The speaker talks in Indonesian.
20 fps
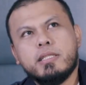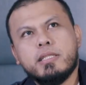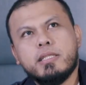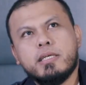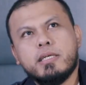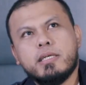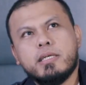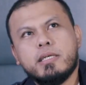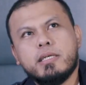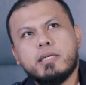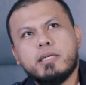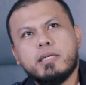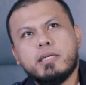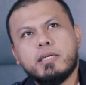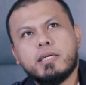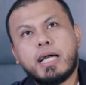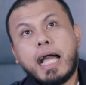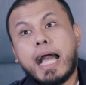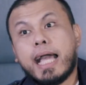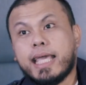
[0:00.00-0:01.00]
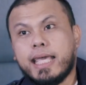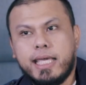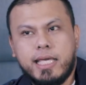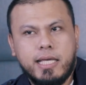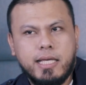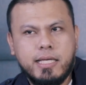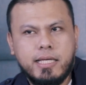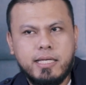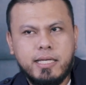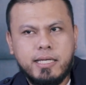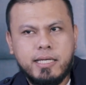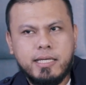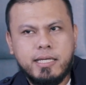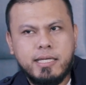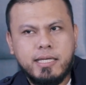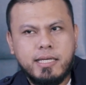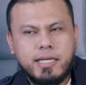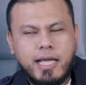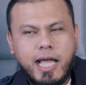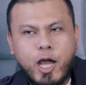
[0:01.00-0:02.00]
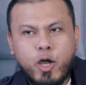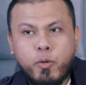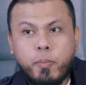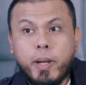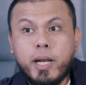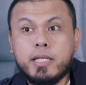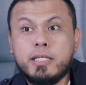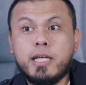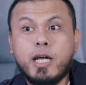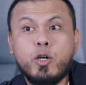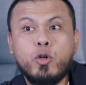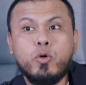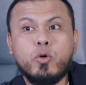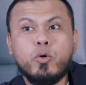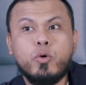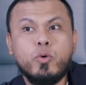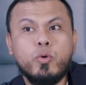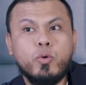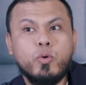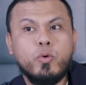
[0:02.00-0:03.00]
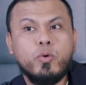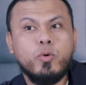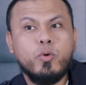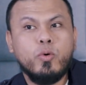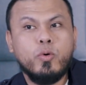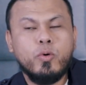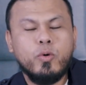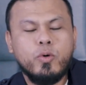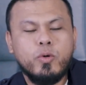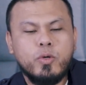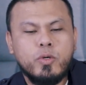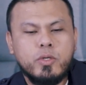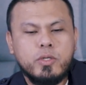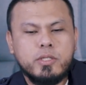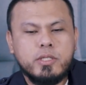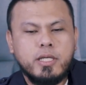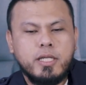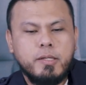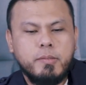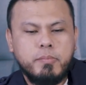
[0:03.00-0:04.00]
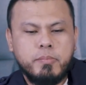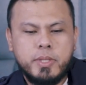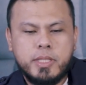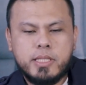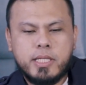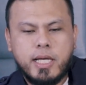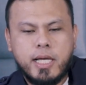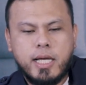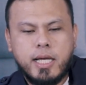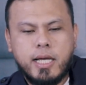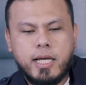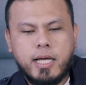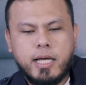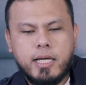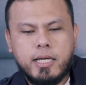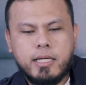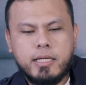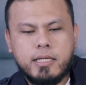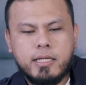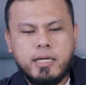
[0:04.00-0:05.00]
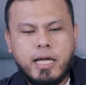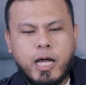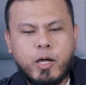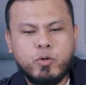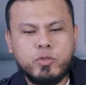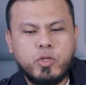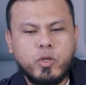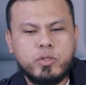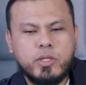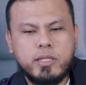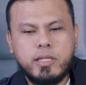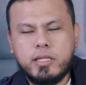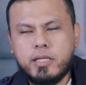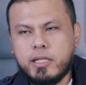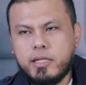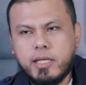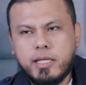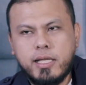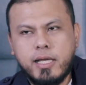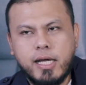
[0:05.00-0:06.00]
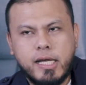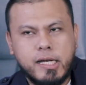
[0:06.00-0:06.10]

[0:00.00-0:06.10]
uh, kaki. Aku paling jago. Jadi bisa uh, aku tahu titik-titiknya